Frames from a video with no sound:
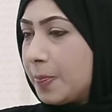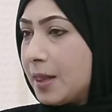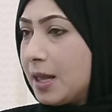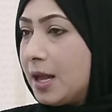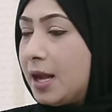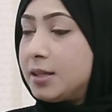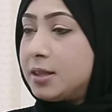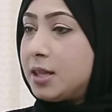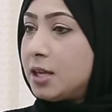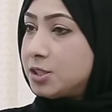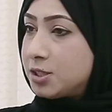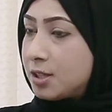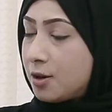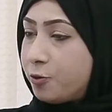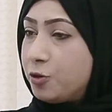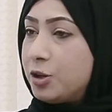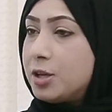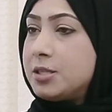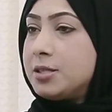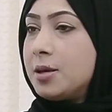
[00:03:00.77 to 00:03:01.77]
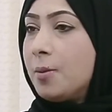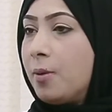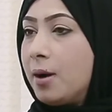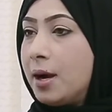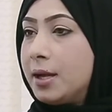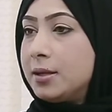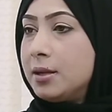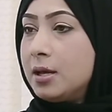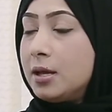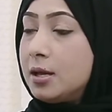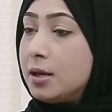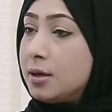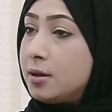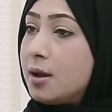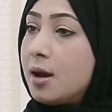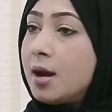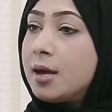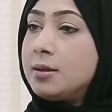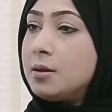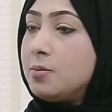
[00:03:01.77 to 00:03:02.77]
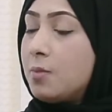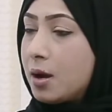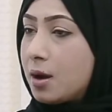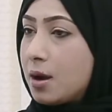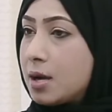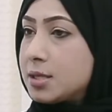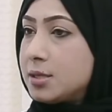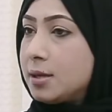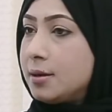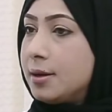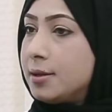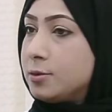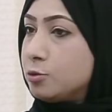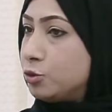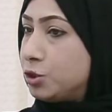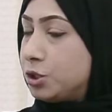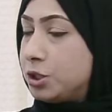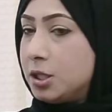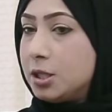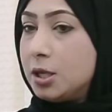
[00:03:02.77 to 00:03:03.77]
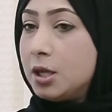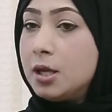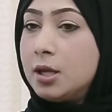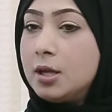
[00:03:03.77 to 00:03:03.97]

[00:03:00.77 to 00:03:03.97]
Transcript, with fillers: حتى اشرف ويا الزباين ناخذ المقاسات وشي